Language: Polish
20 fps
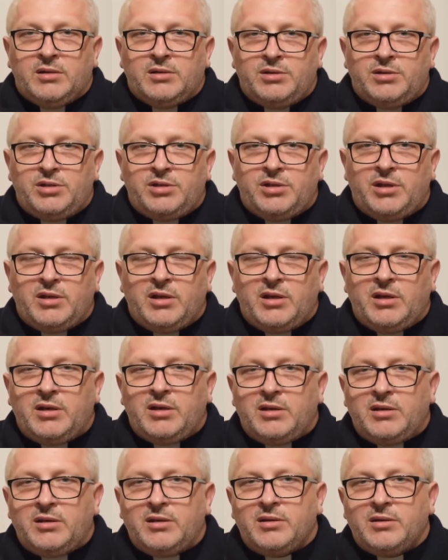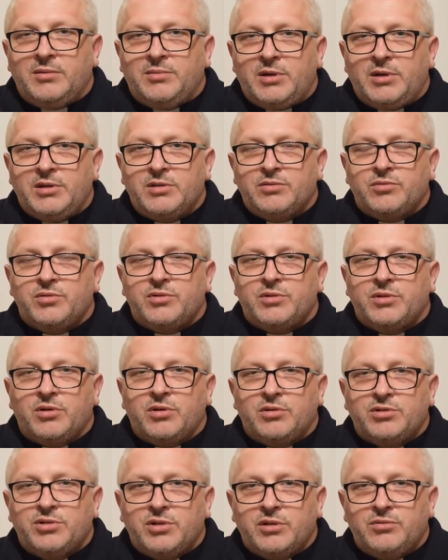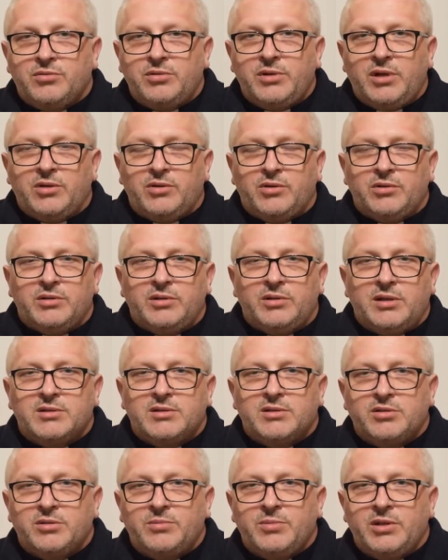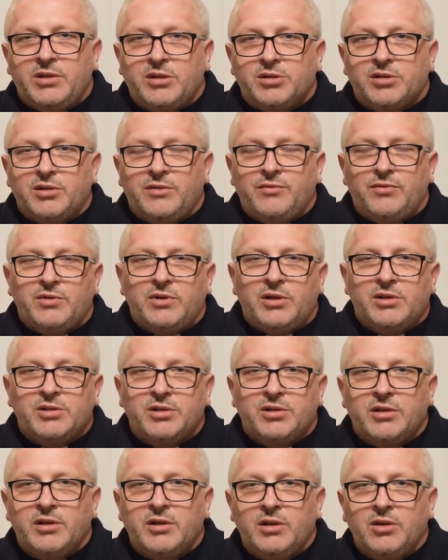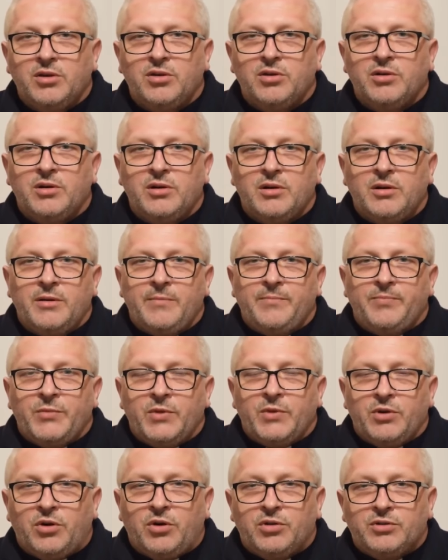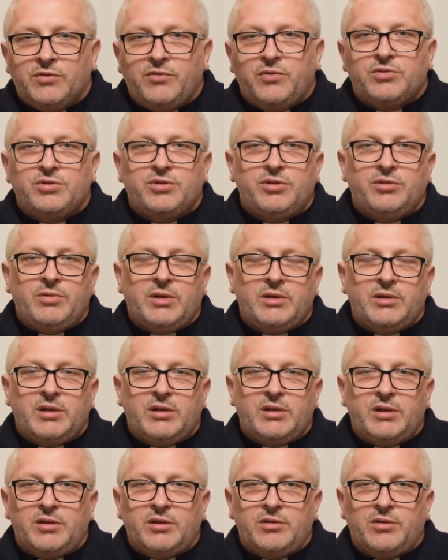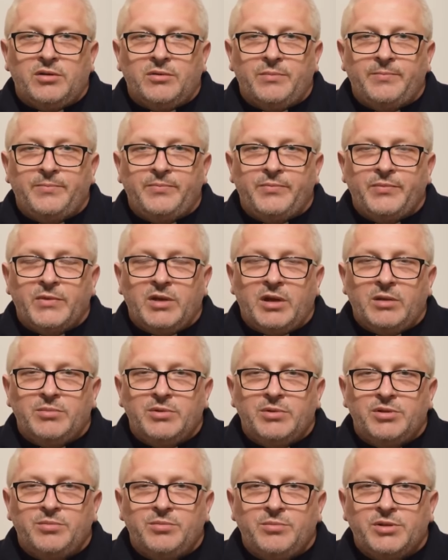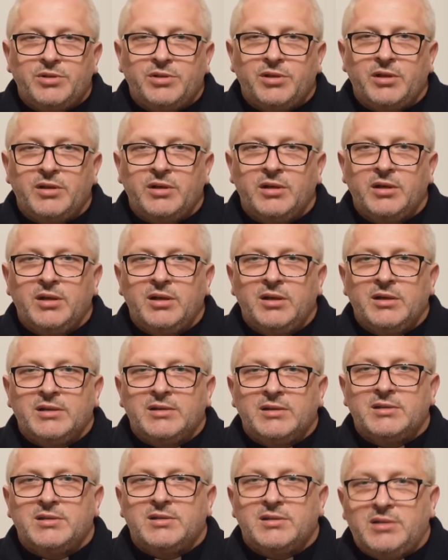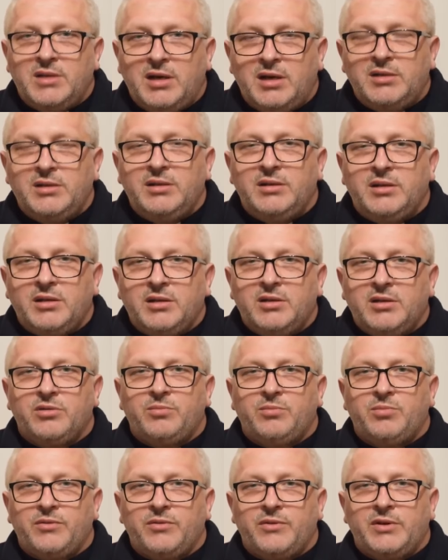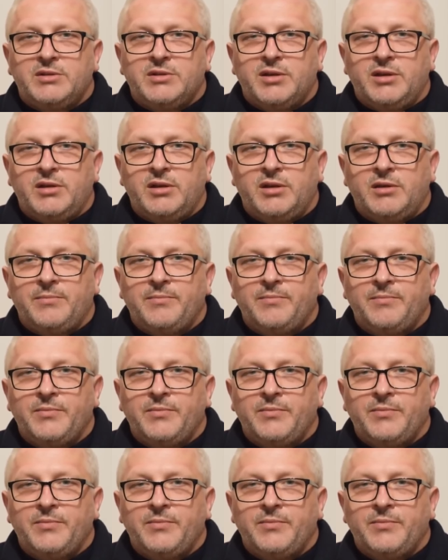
Dzisiaj Pan Jezus oczekuje od nas, żeby nasza wola się otworzyła na Niego, abyśmy się zdali na jego prowadzenie.